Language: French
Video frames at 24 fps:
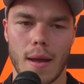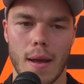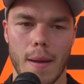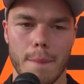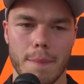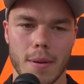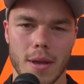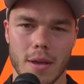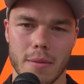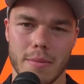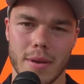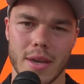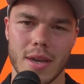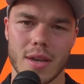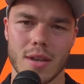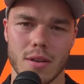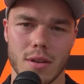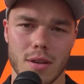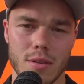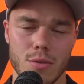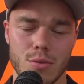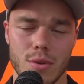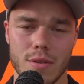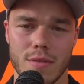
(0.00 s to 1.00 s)
après Berck.
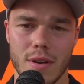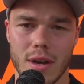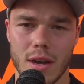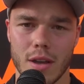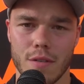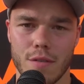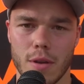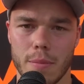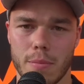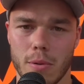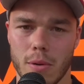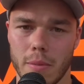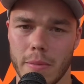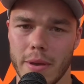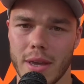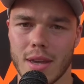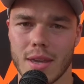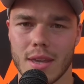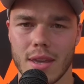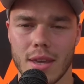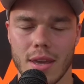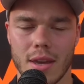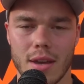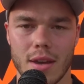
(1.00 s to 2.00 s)
Et lui il va arriver pour
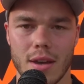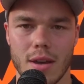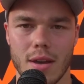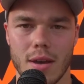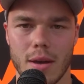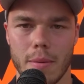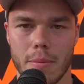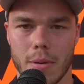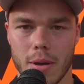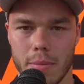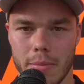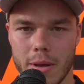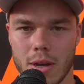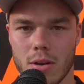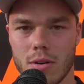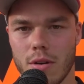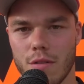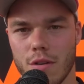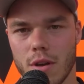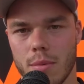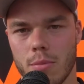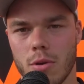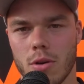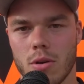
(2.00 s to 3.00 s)
Berck et après Berck on
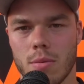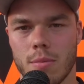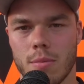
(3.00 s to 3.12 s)
va vraiment